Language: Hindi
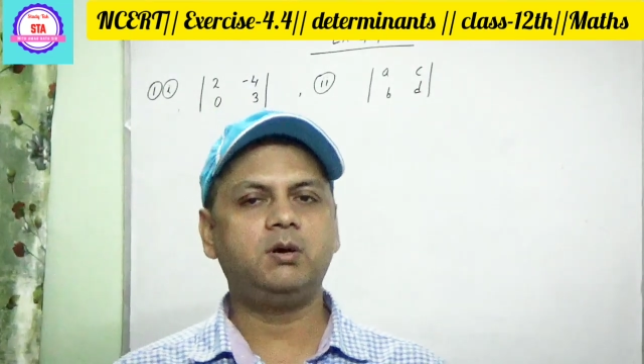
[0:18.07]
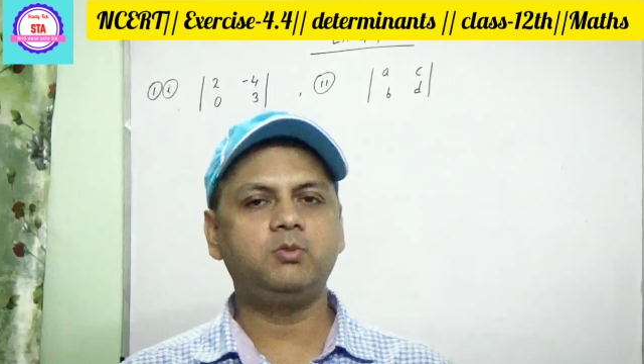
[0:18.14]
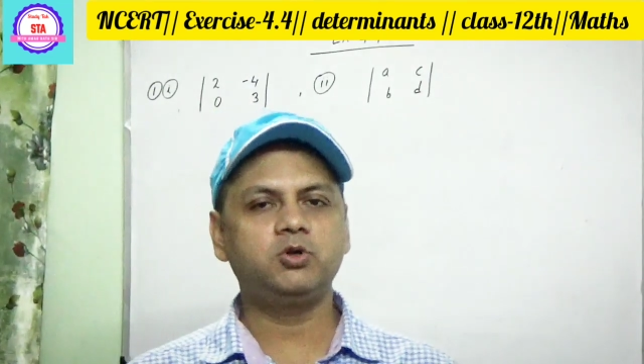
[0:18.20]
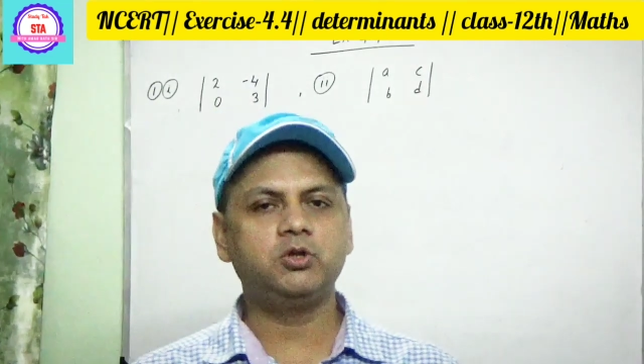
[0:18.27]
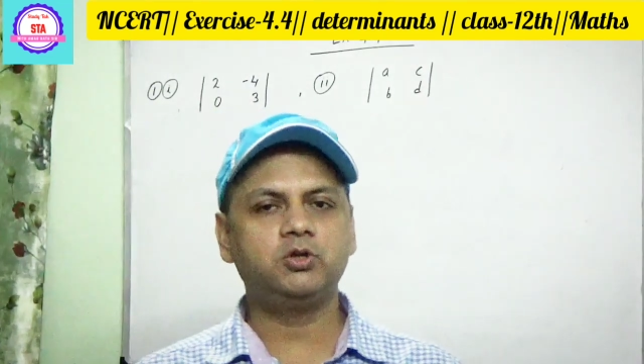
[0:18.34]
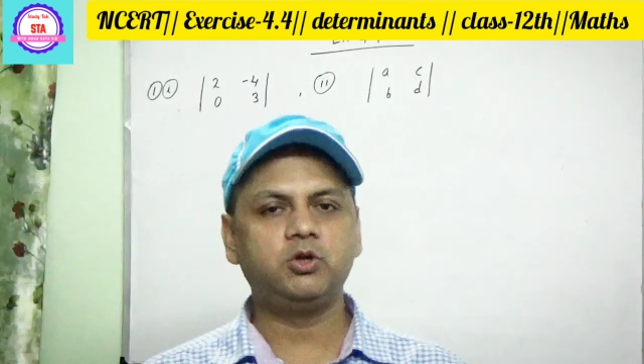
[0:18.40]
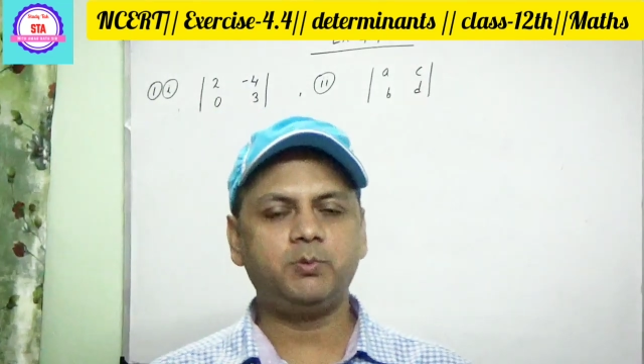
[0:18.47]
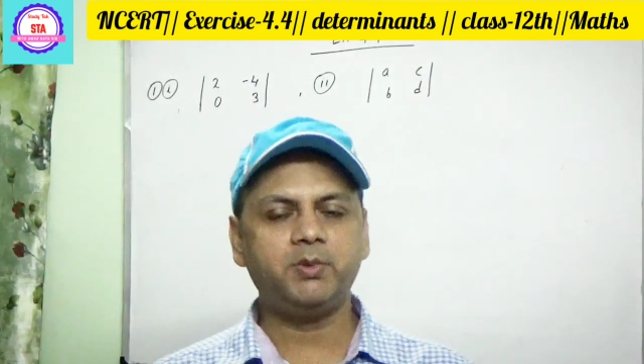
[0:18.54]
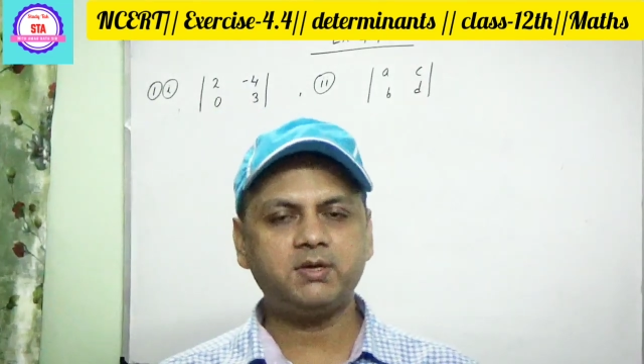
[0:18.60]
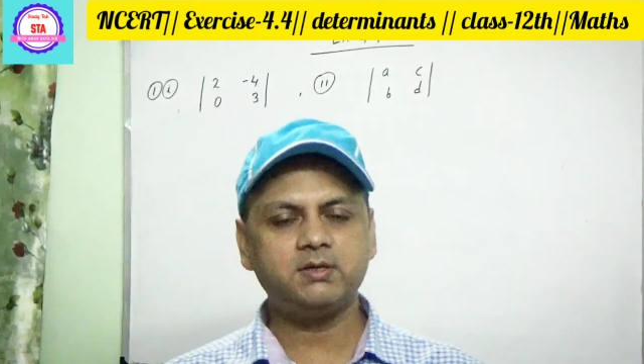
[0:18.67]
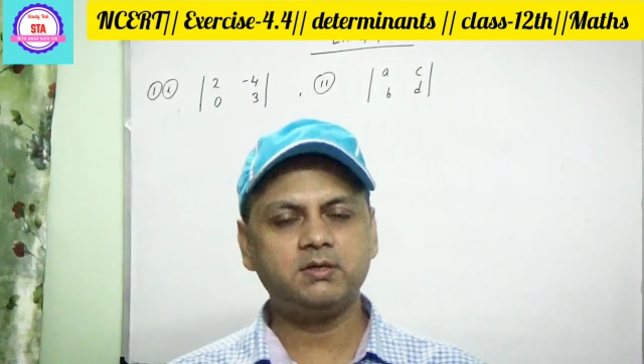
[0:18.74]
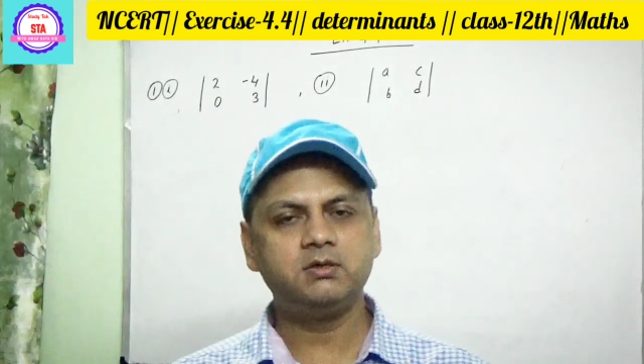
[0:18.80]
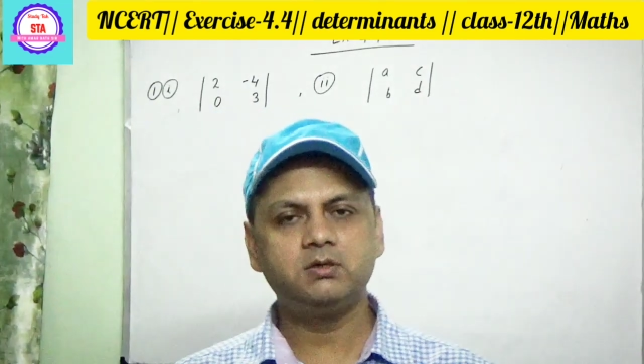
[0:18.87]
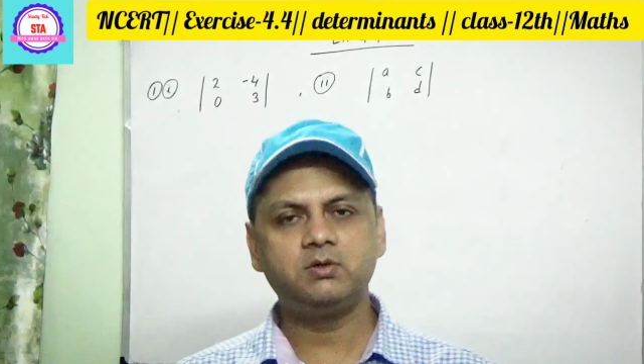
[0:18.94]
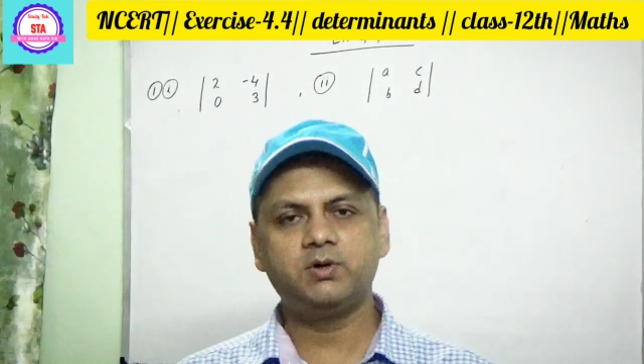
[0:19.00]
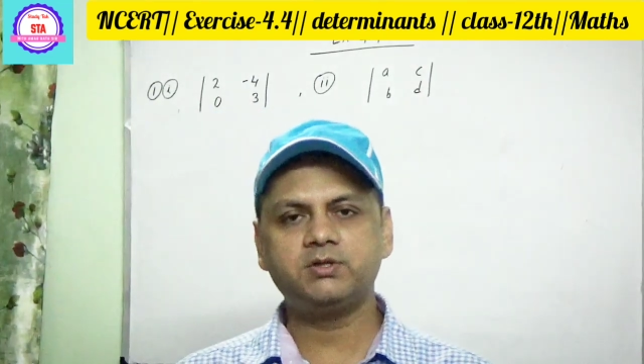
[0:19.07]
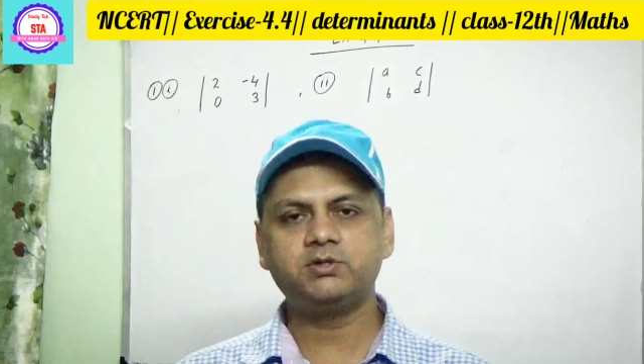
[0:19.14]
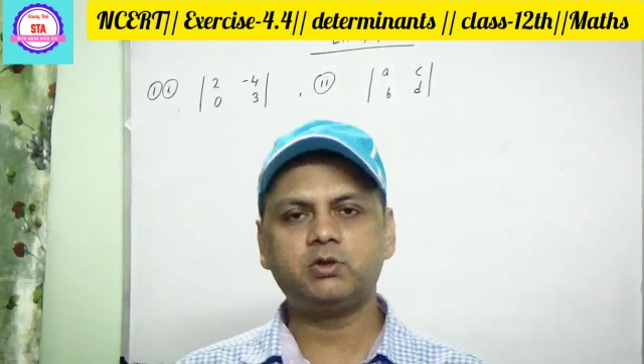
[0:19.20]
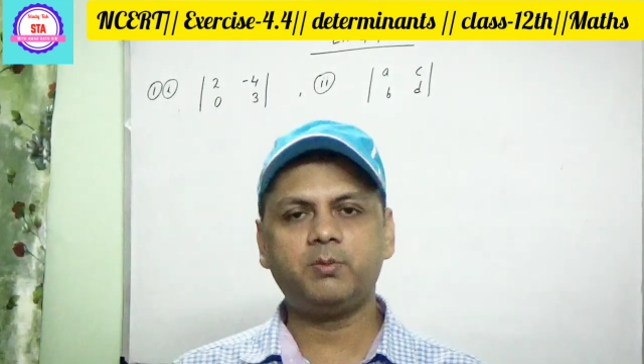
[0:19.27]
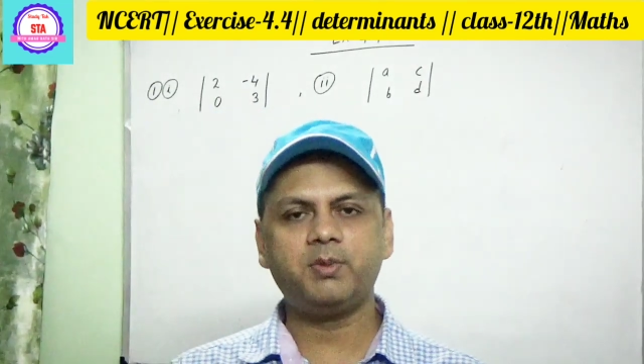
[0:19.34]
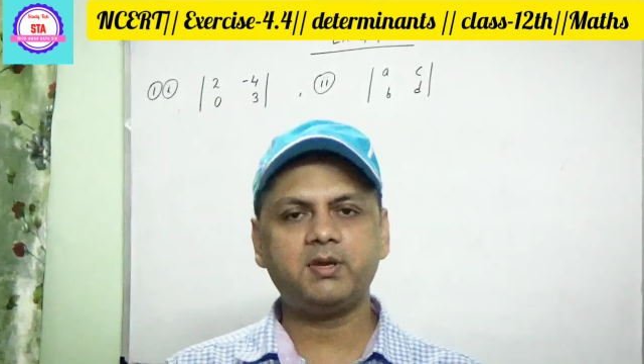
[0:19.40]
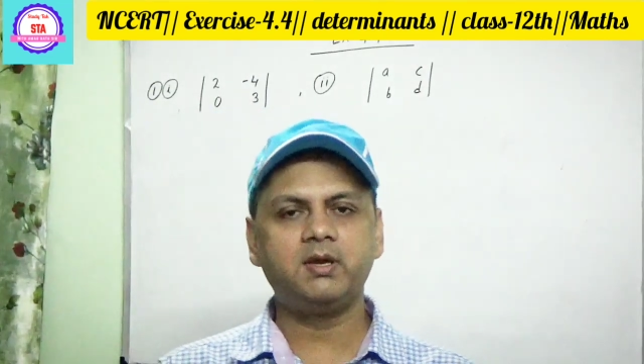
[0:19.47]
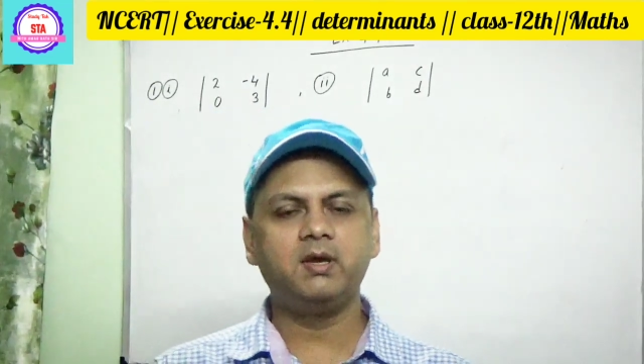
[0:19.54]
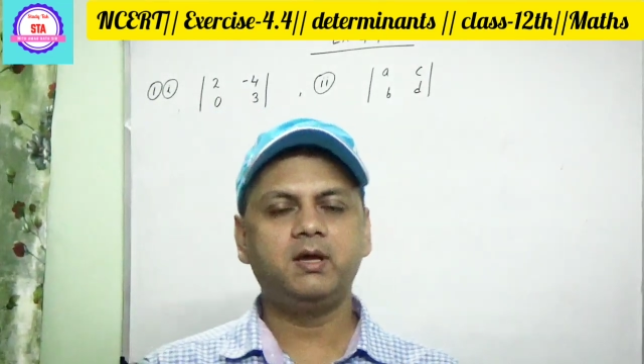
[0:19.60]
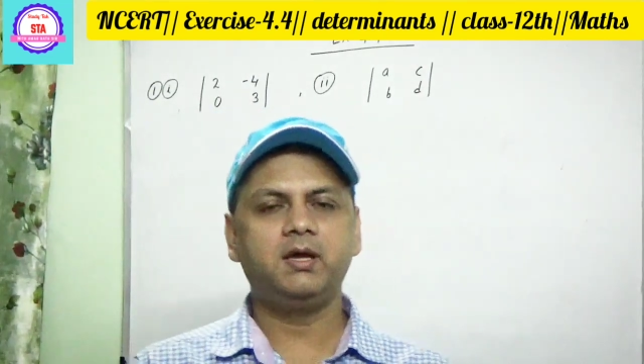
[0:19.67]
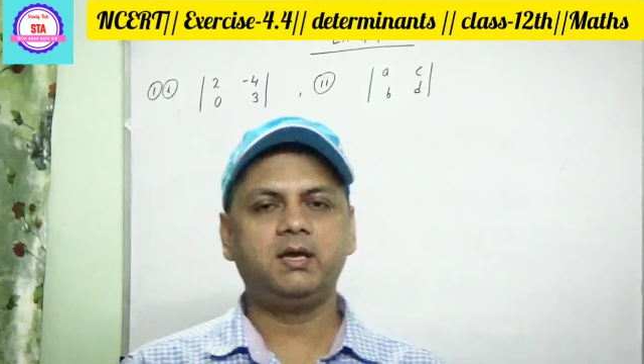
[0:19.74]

Come to the topic, today's topic